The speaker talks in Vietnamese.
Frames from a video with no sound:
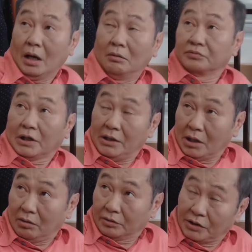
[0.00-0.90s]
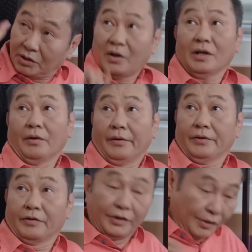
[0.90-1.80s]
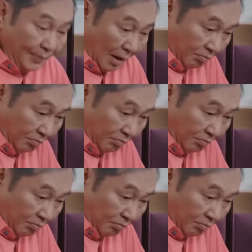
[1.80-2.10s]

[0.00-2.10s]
ông thấy là con tính toán giỏi cho nên giúp